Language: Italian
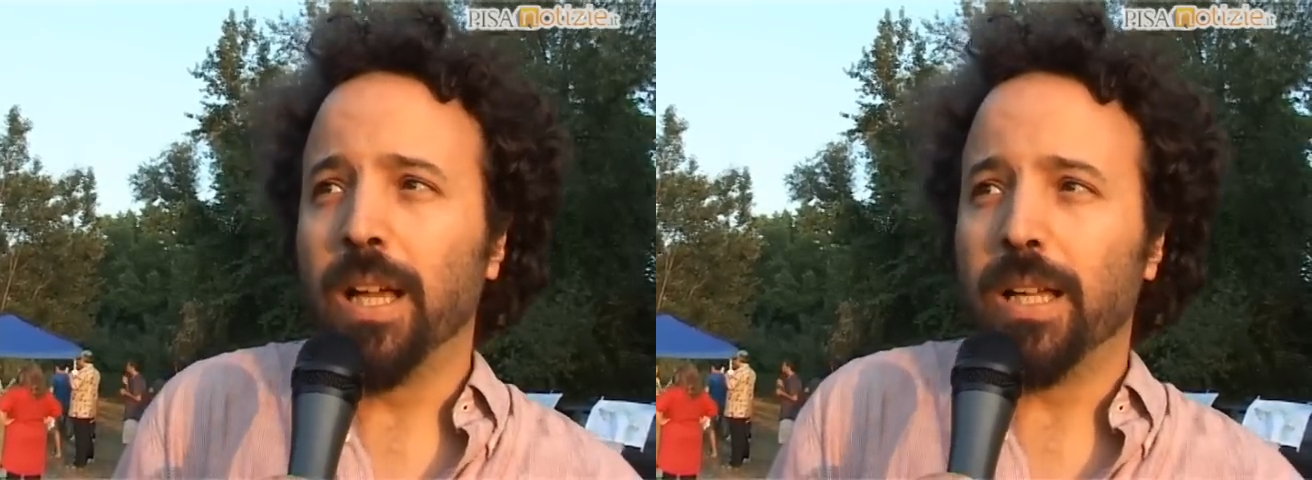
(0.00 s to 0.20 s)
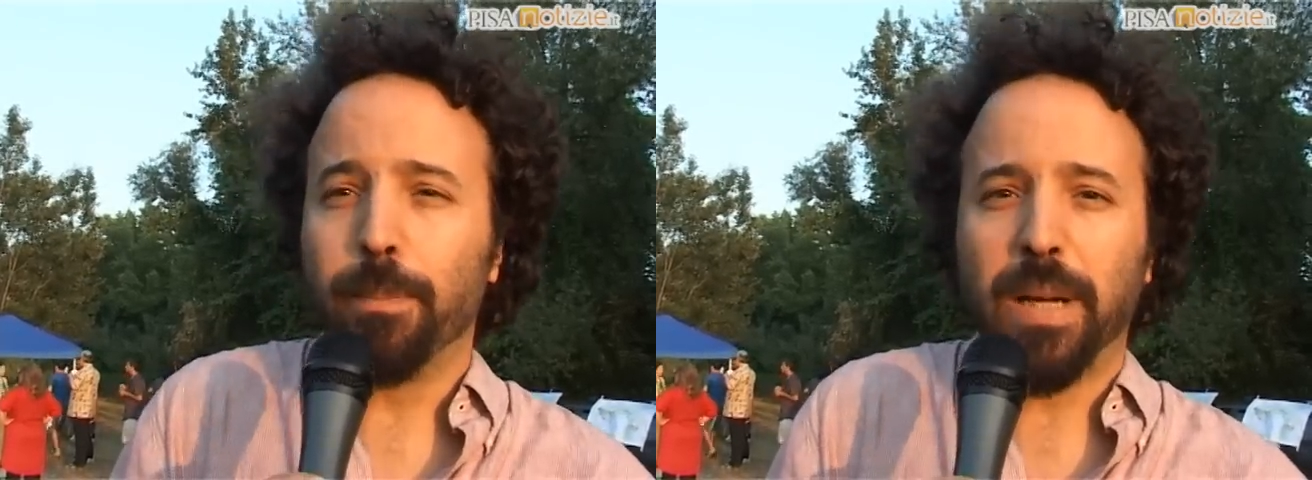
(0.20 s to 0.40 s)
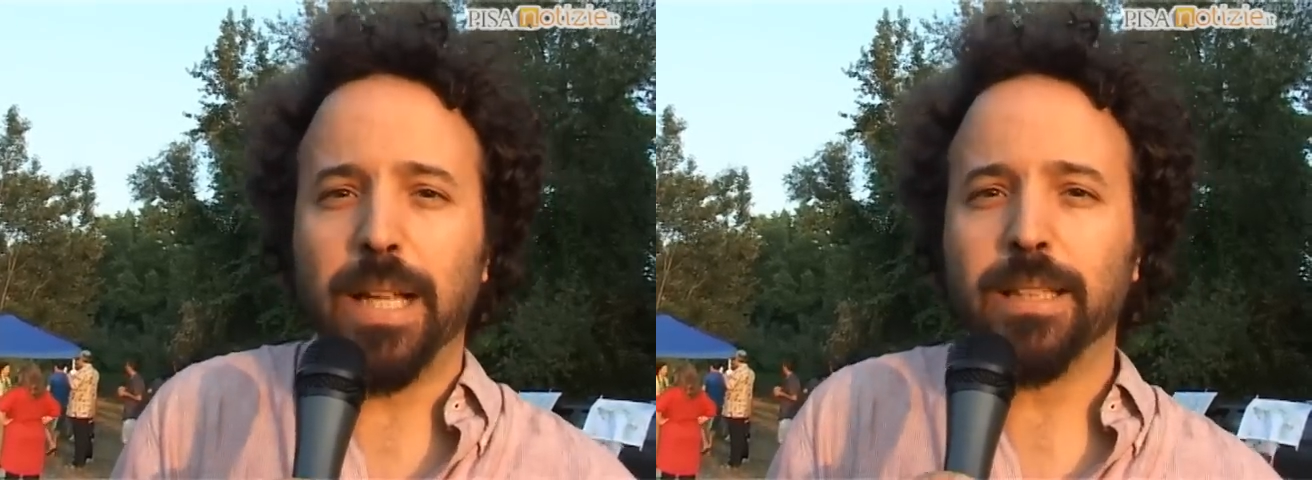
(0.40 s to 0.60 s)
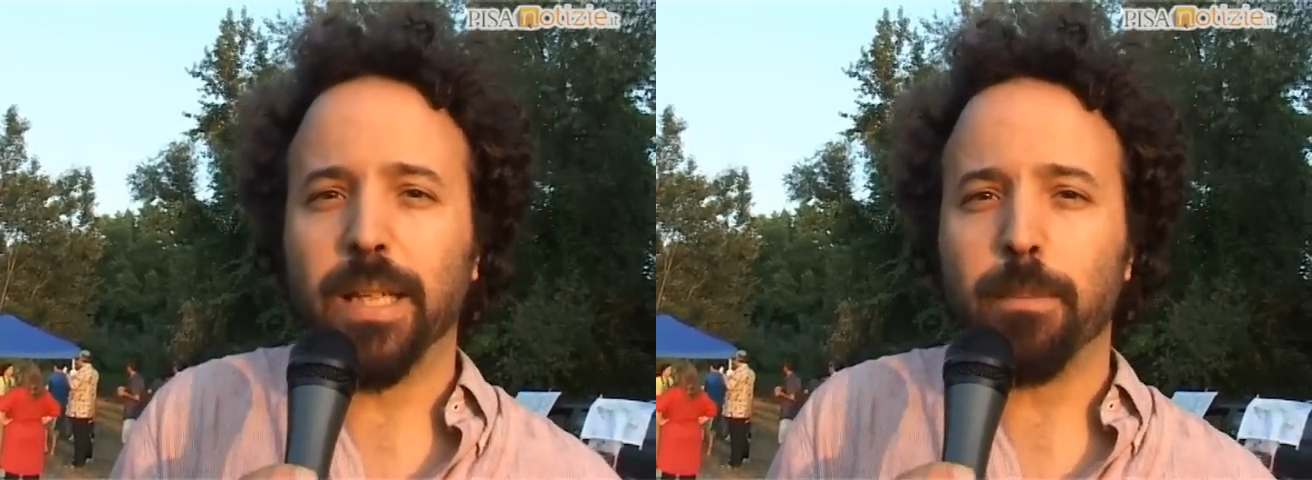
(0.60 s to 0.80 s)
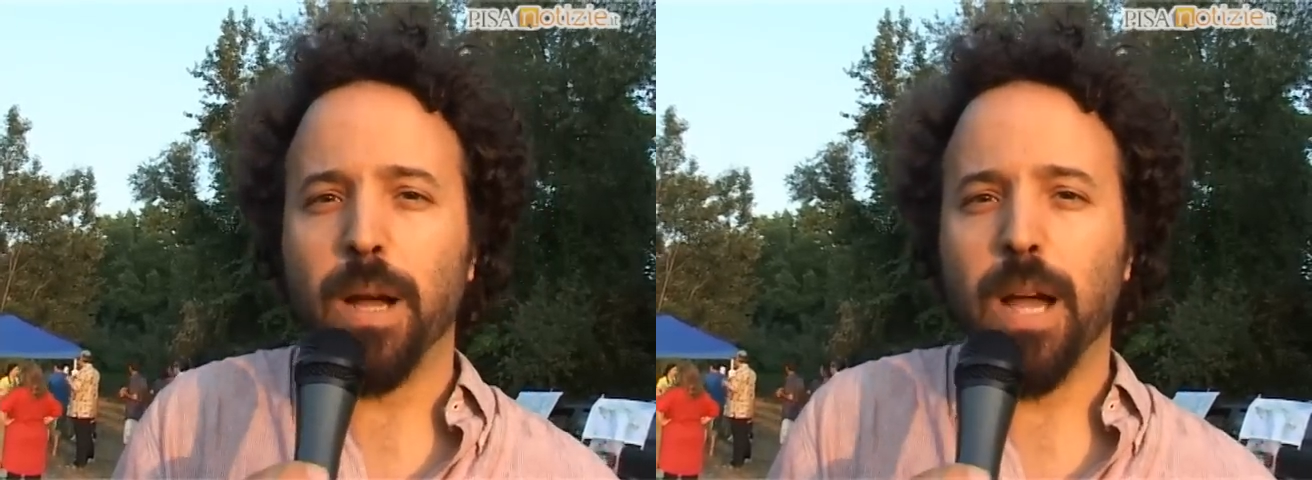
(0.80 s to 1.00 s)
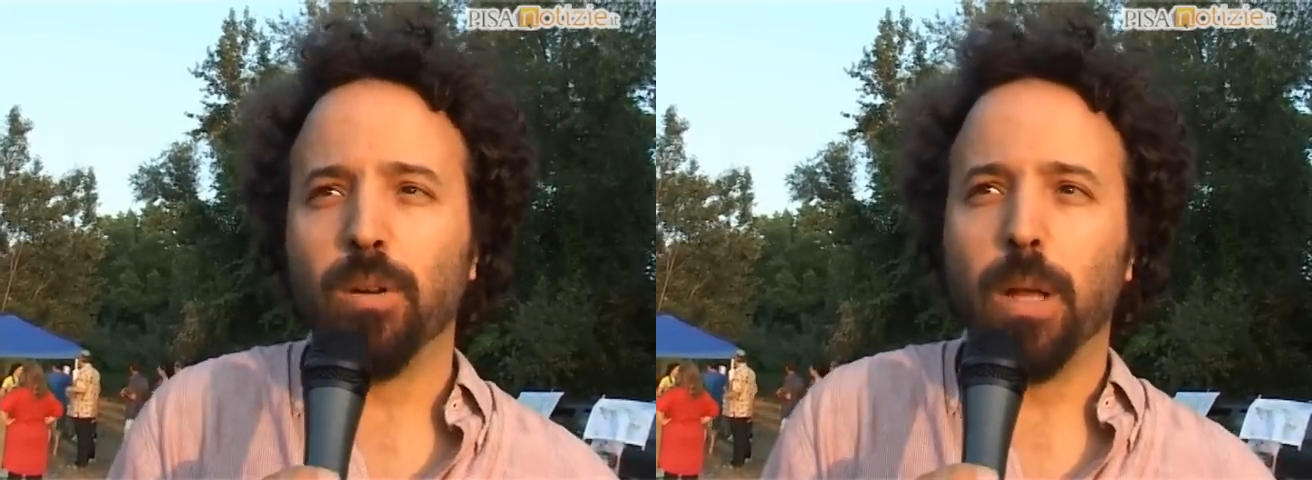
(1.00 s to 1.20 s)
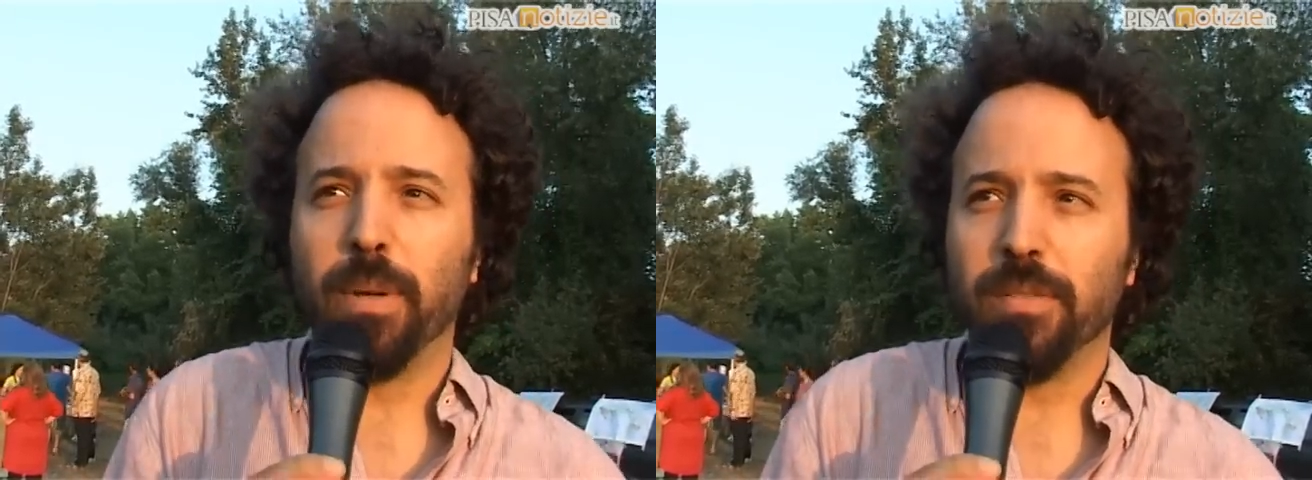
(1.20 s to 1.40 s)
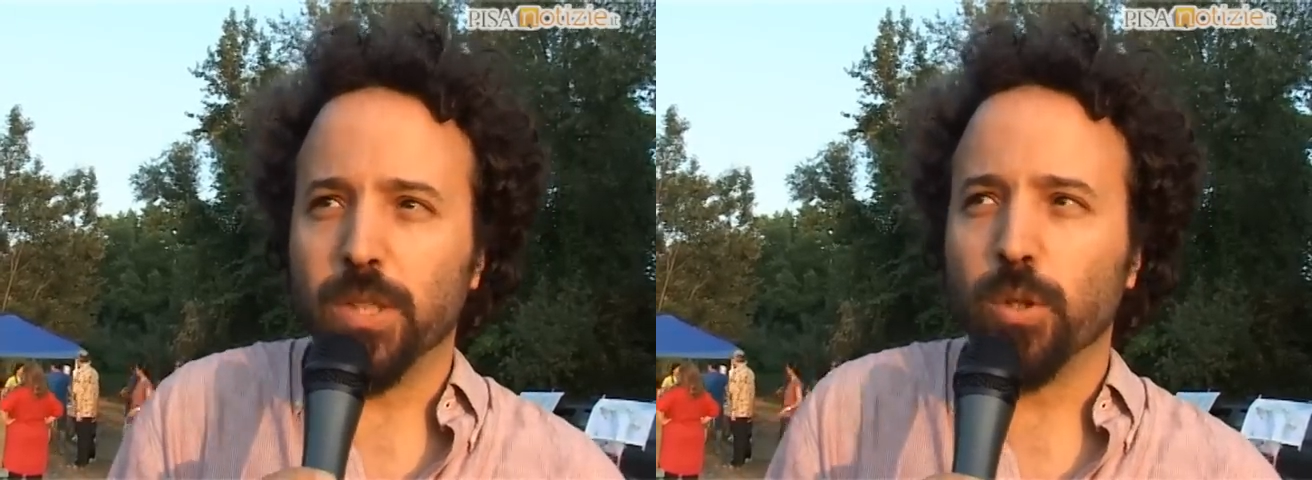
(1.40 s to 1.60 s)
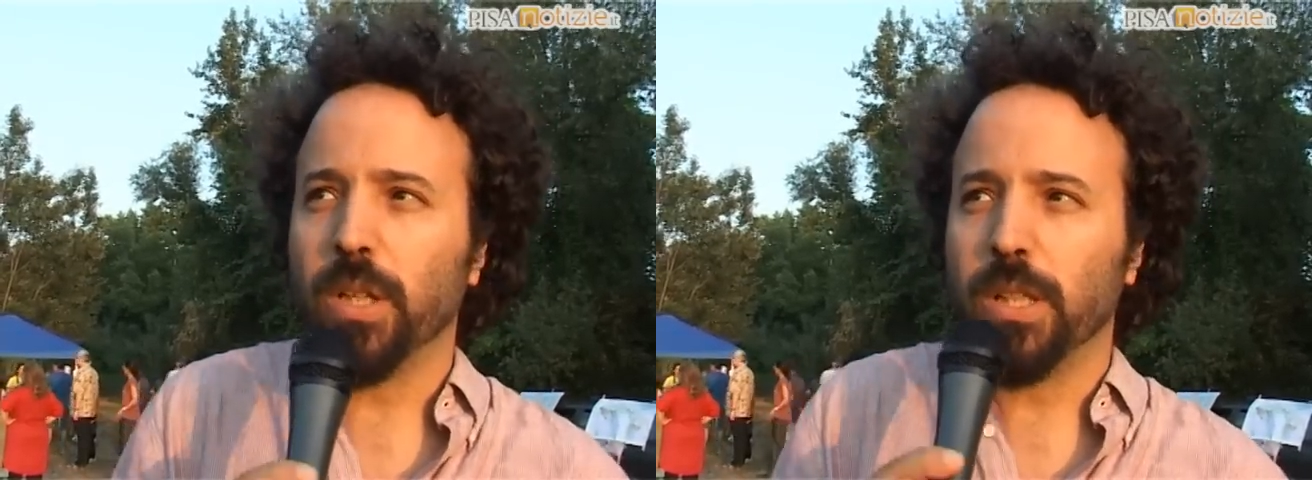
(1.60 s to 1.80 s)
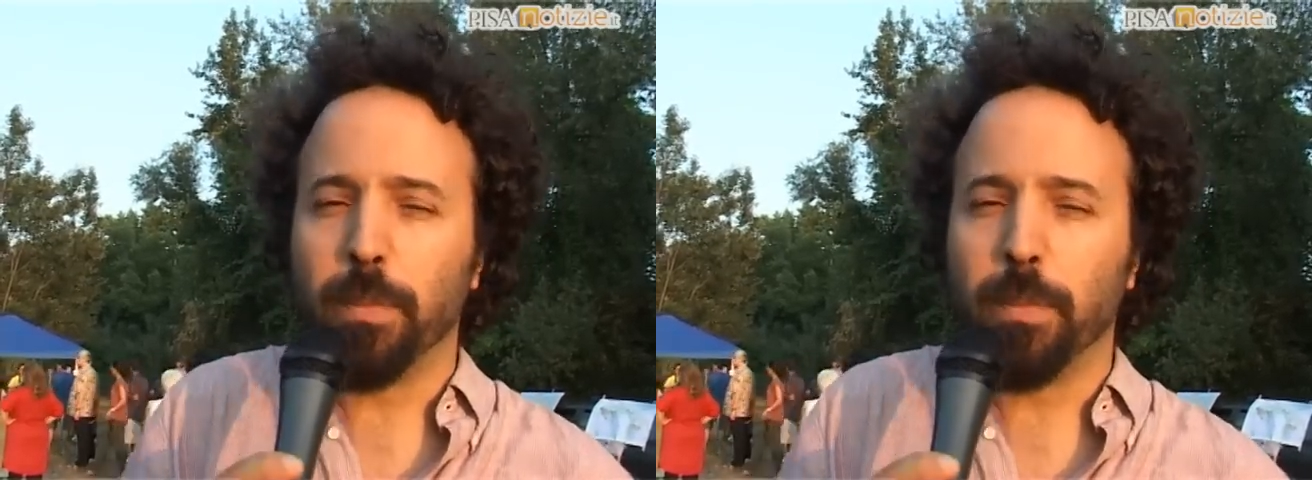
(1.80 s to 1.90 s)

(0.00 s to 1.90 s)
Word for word: riprendere in mano la previsione di